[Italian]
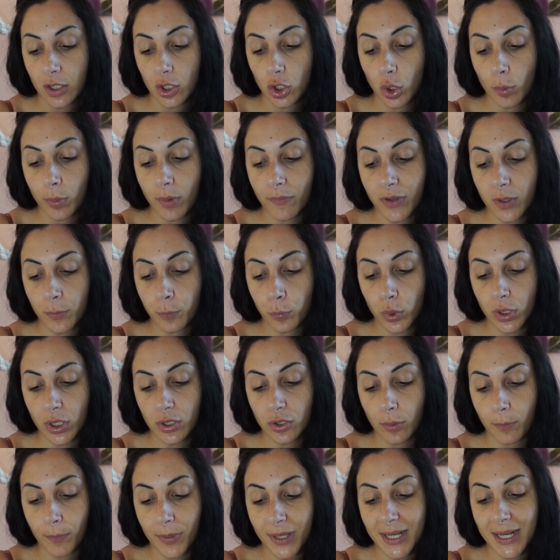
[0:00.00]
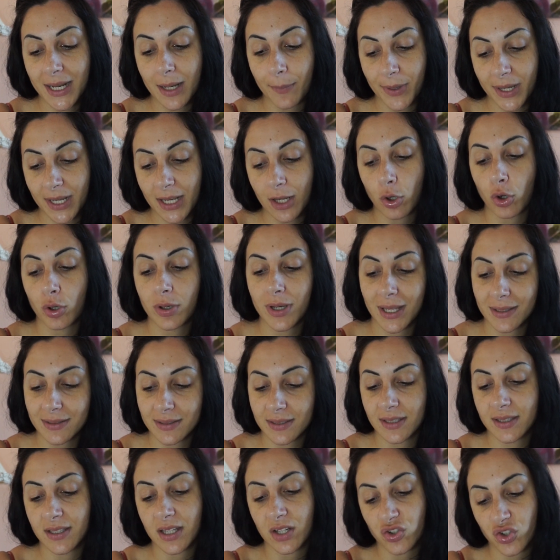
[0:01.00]
Dopo aver pulito bene la pelle con
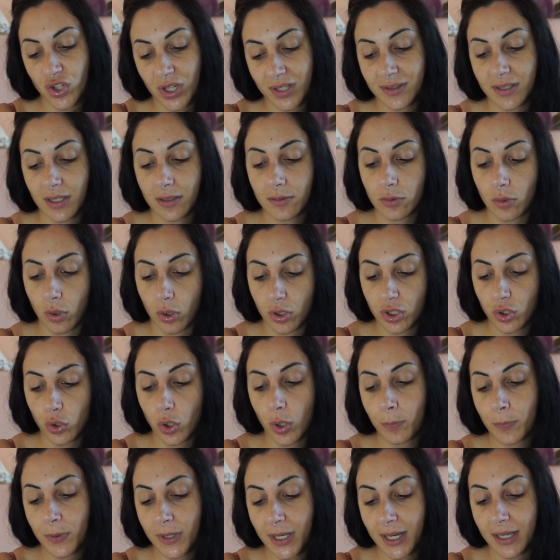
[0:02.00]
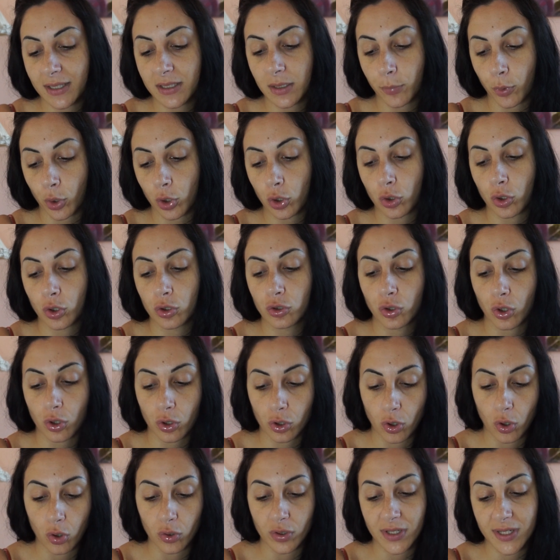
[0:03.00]
latte detergente e tonico, applicate poi il
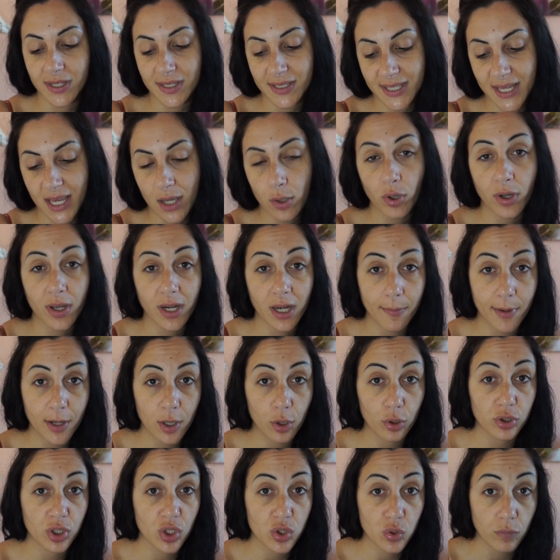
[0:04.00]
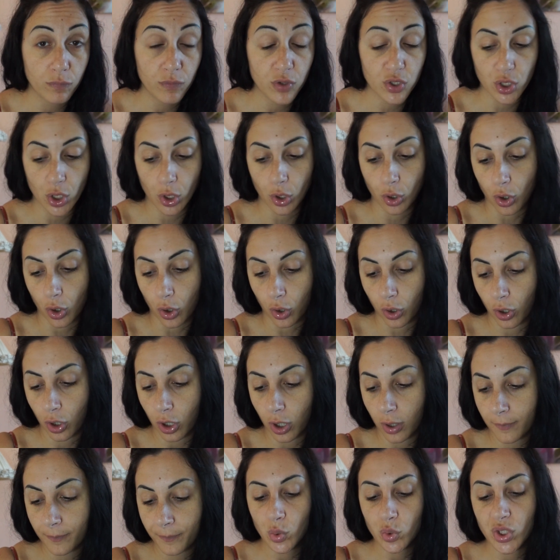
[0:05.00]
contorno occhi, siero e crema notte sul viso e
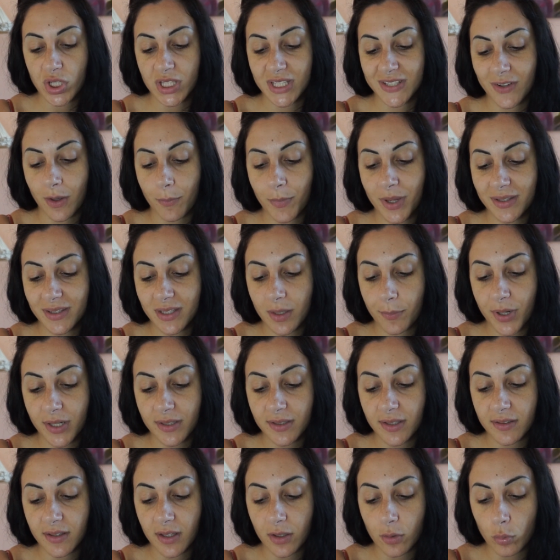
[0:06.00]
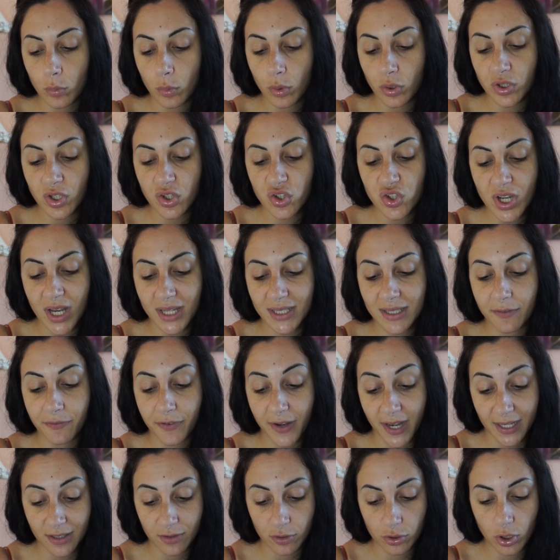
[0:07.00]
collo. Successivamente prendete il rullo rullo di giada
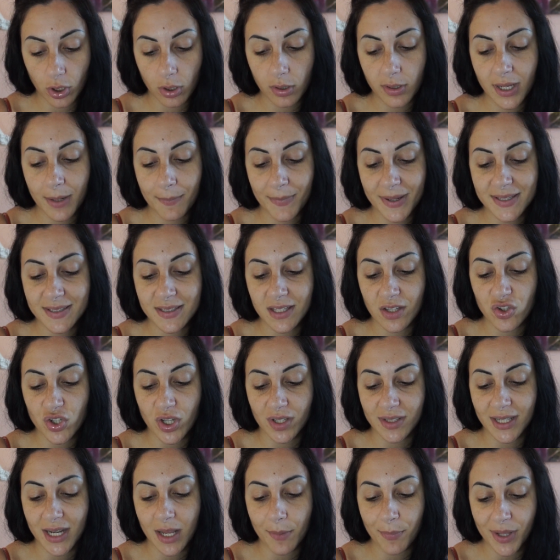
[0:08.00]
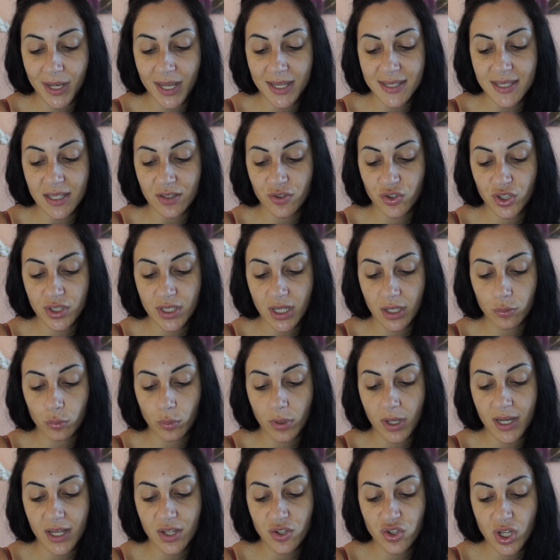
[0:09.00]
freddo e massaggiate la pelle
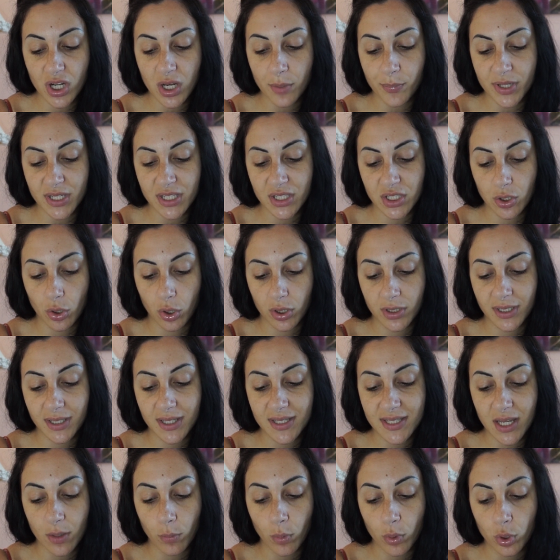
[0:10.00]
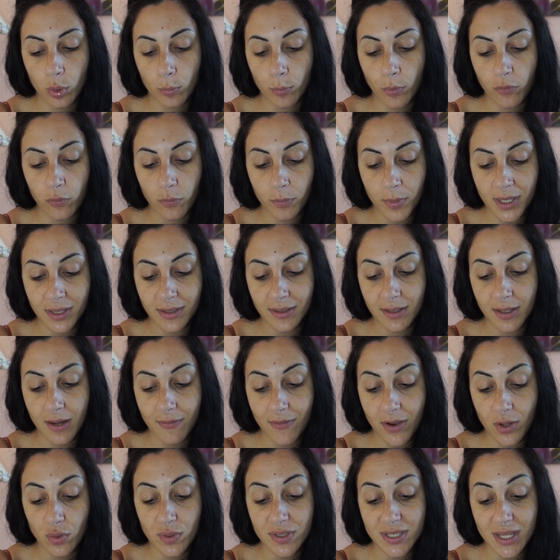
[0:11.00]
esercitando una leggera pressione ed eseguendo movimenti
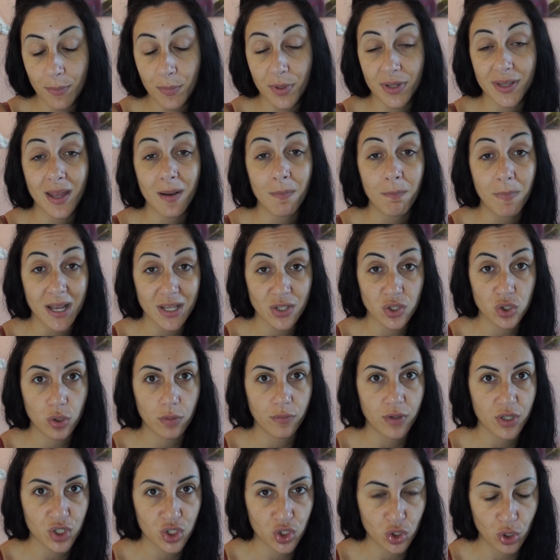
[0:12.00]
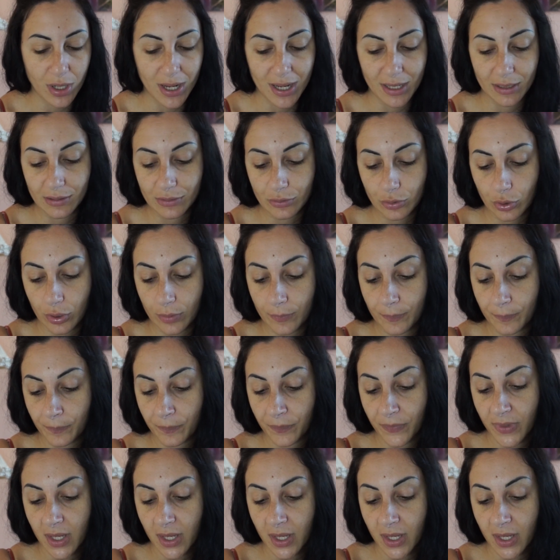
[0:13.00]
che vanno sempre dal basso verso l'alto